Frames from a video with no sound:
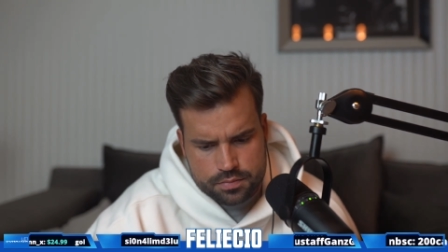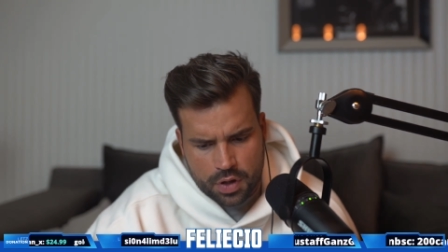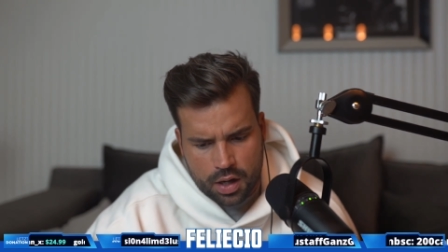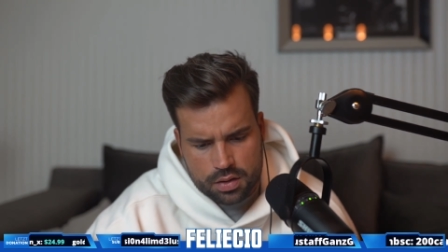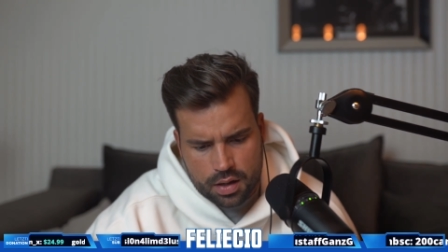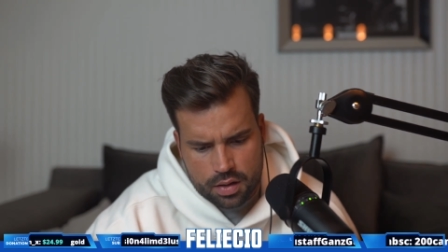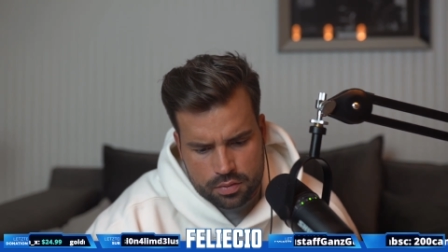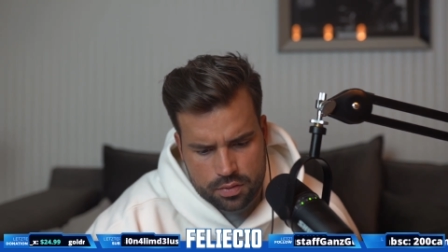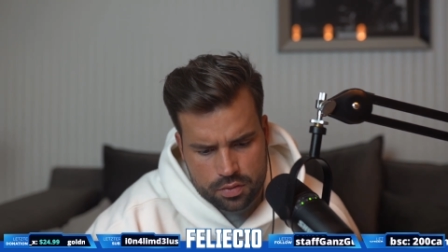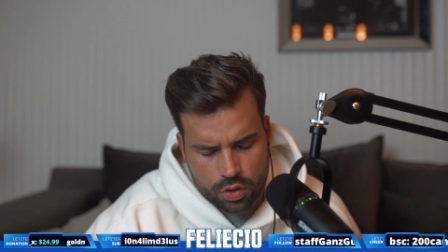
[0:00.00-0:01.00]
Ja, da
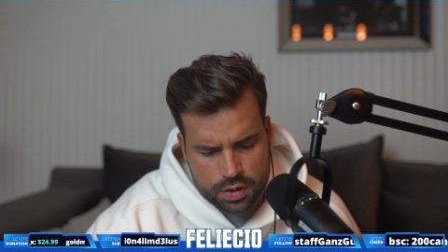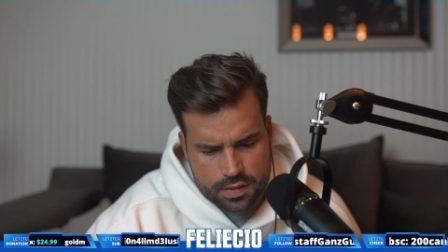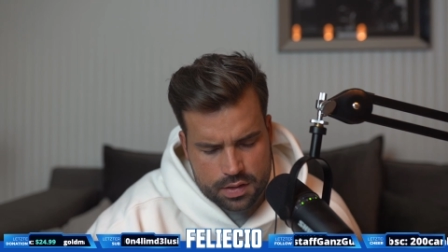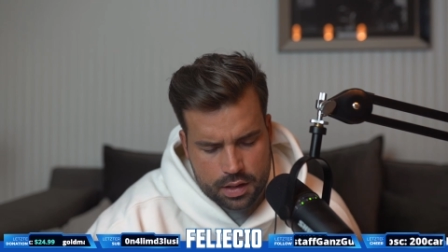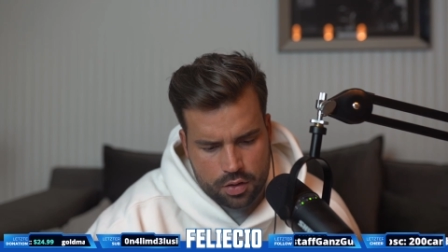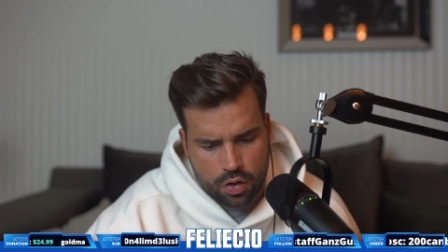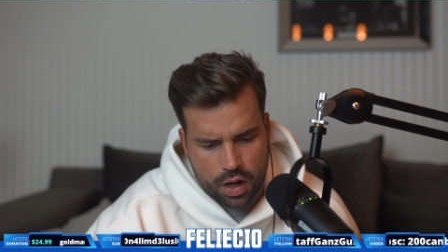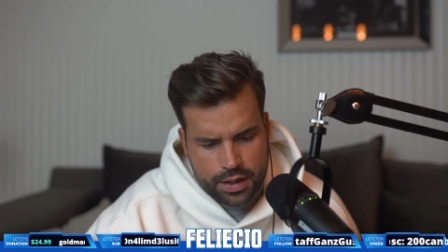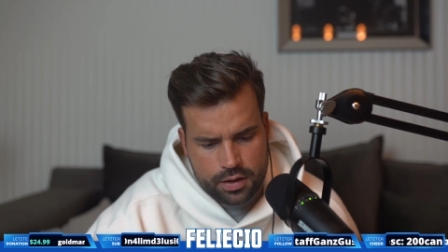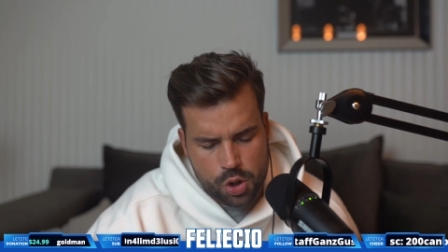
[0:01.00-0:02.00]
deutet sich dann auch
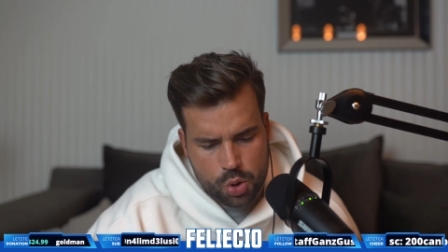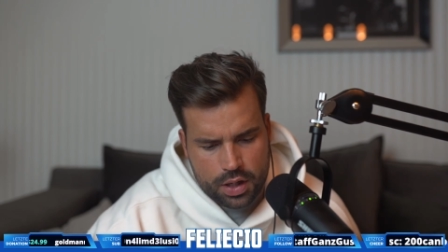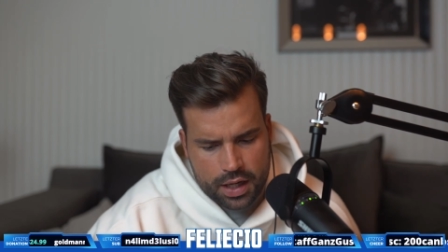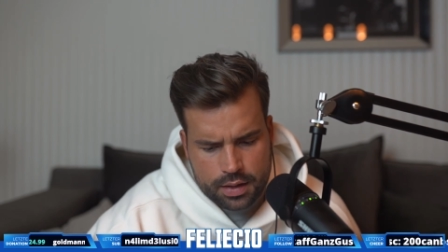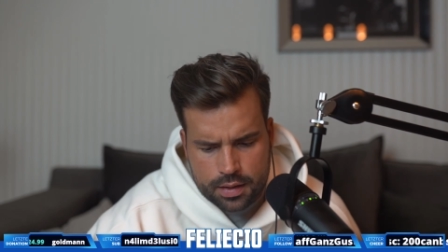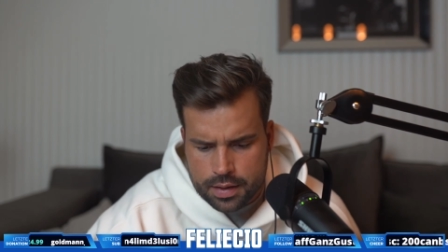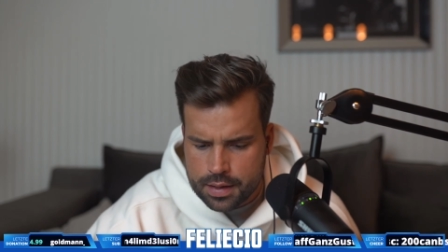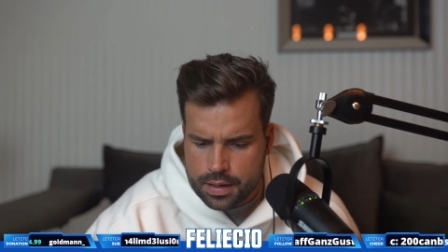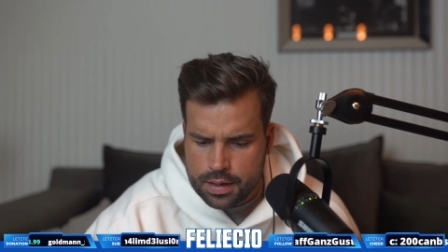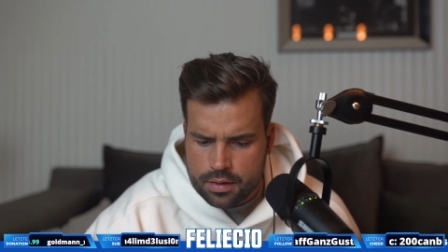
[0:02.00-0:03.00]
einiges schon an,
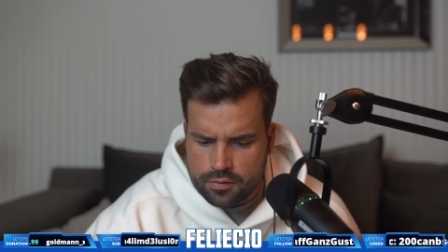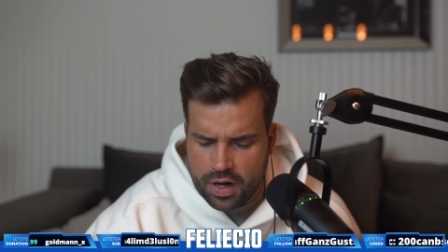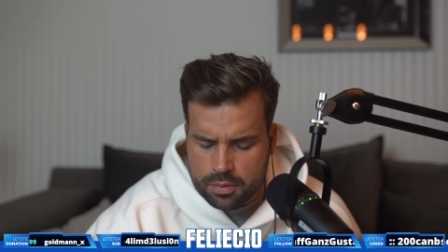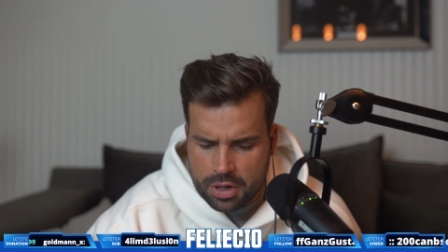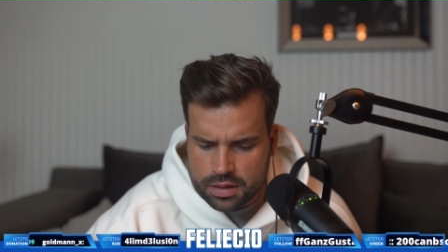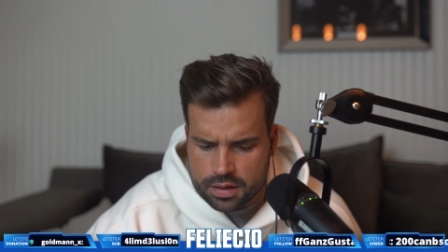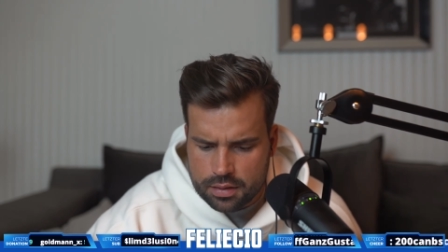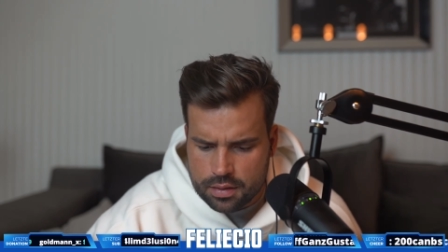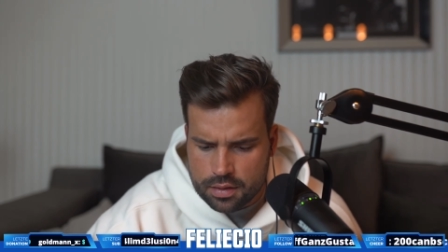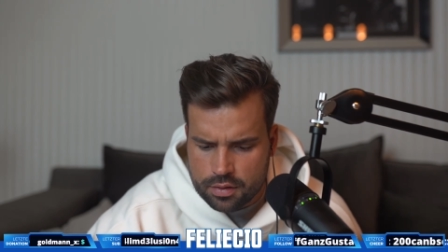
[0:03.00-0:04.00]
wann man,
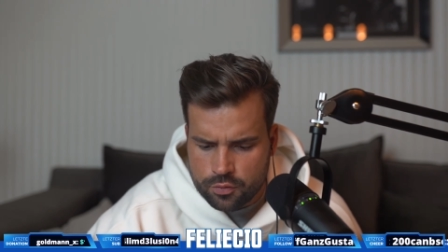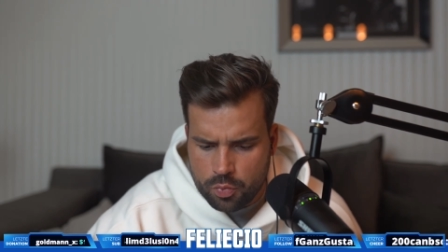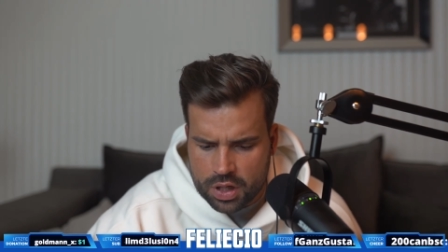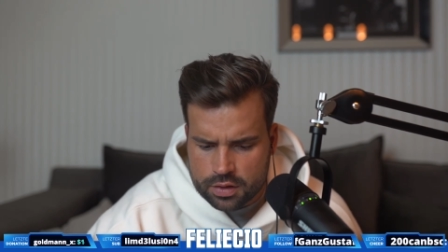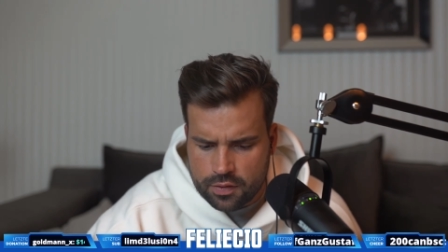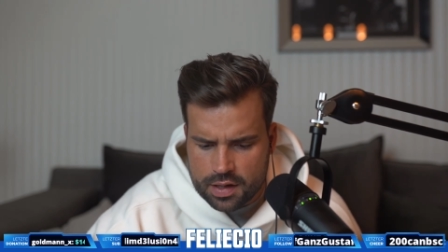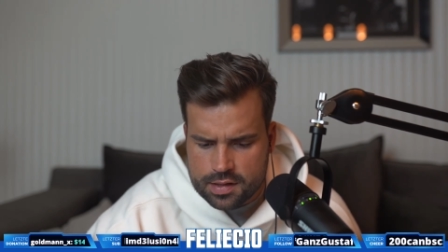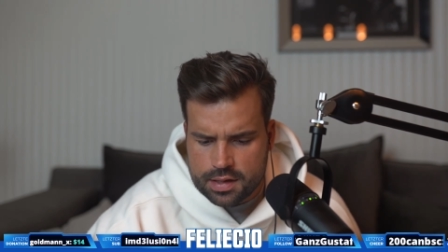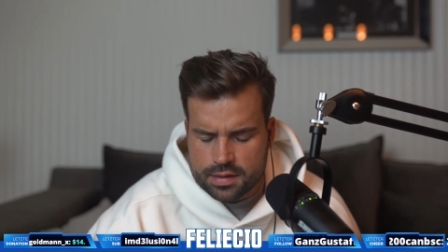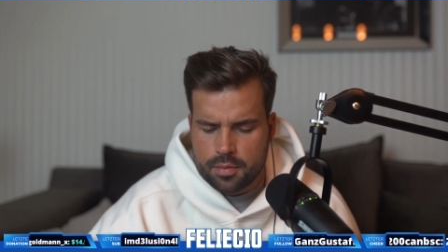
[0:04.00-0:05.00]
äh, wo man
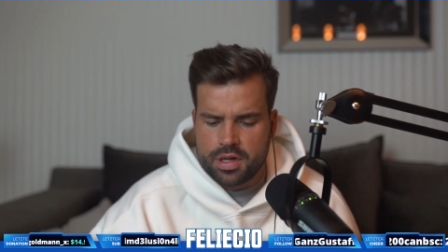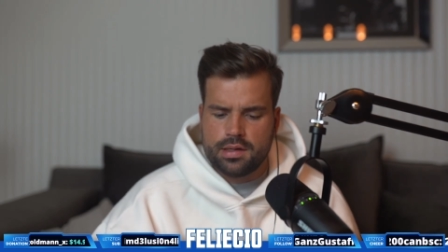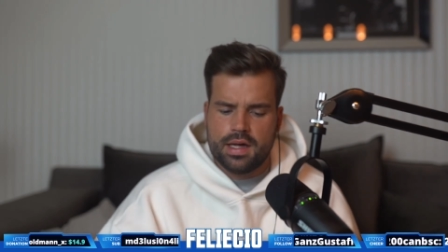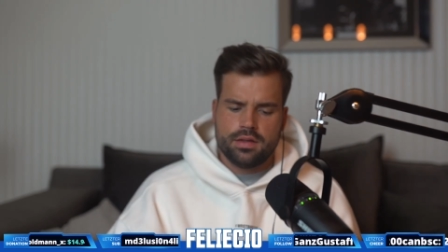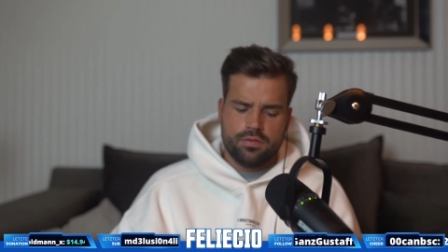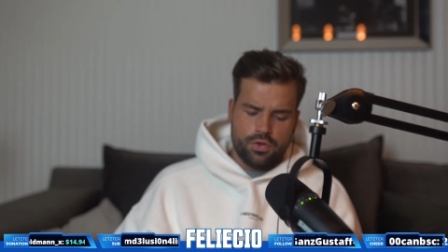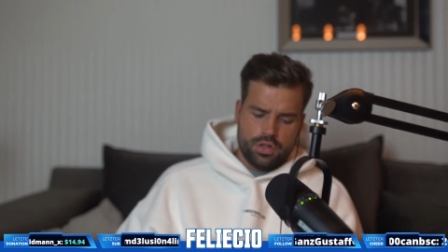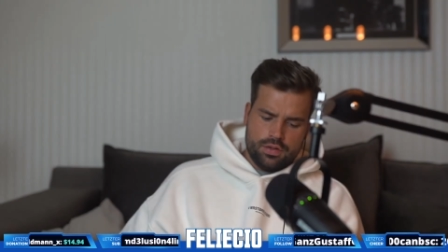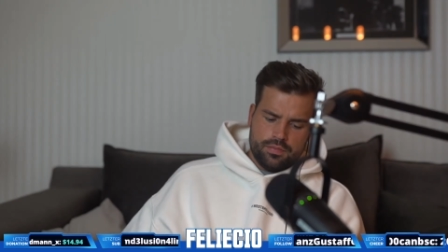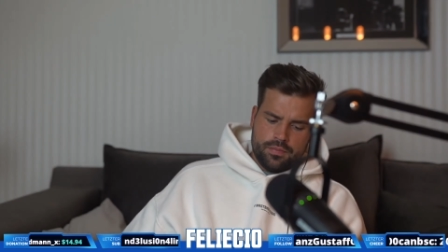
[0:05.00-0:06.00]
quasi in der Tabelle landen
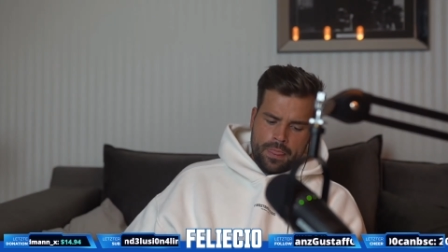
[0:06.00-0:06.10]
wird.